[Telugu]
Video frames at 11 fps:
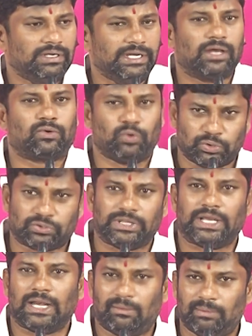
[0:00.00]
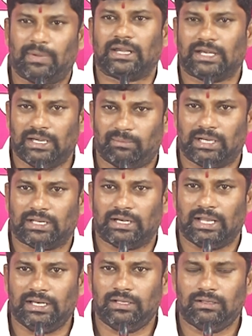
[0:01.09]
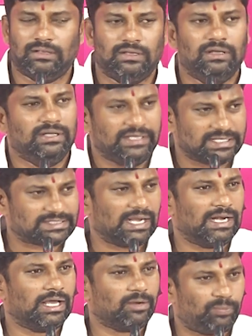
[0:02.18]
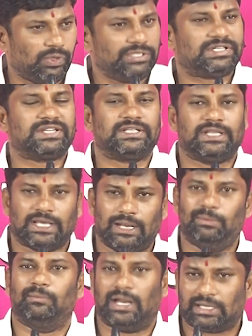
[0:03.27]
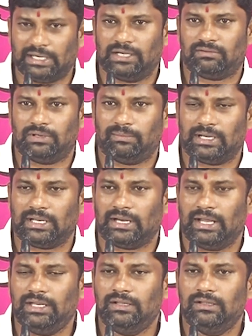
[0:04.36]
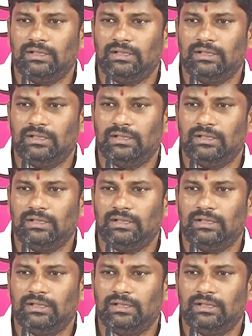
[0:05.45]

నిన్న కోర్టు దగ్గర ఆమె మాట్లాడిన మాటలు కానీ ఎస్ఆర్ నగర్ పోలీస్ స్టేషన్ దగ్గర ఆమె మాట్లాడినటువంటి మాటలు కానీ